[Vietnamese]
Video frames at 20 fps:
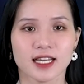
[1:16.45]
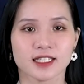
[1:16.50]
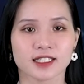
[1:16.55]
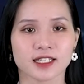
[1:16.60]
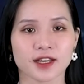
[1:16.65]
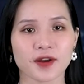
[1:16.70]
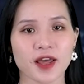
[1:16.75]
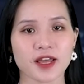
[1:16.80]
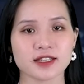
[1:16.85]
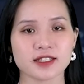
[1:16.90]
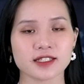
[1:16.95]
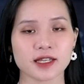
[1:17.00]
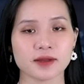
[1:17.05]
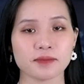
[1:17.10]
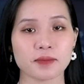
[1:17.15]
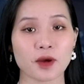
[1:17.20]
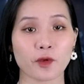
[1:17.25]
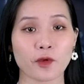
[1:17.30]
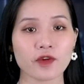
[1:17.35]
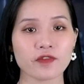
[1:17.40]
Sau đây
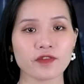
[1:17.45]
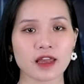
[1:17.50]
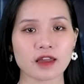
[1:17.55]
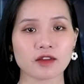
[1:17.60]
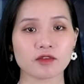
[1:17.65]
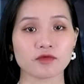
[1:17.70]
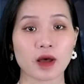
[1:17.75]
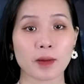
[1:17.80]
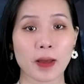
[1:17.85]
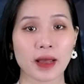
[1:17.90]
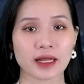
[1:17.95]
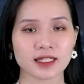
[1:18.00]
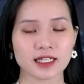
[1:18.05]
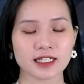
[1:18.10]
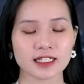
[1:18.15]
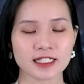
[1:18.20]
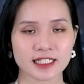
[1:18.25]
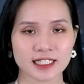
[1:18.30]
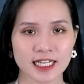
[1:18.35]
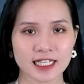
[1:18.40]
xin mời quý vị và bản
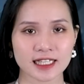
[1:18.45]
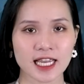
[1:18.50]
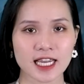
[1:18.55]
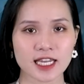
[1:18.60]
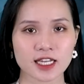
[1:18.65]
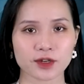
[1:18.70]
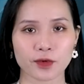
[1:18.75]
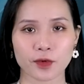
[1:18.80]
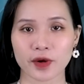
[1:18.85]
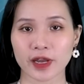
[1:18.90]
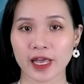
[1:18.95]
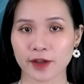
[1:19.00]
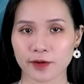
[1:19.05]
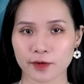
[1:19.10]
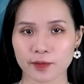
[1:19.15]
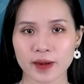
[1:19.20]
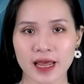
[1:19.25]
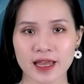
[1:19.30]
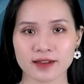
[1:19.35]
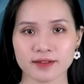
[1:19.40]
tin chi tiết của ngày
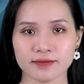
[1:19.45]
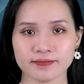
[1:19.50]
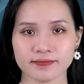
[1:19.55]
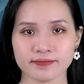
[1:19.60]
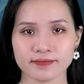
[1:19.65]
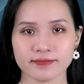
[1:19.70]
hôm nay.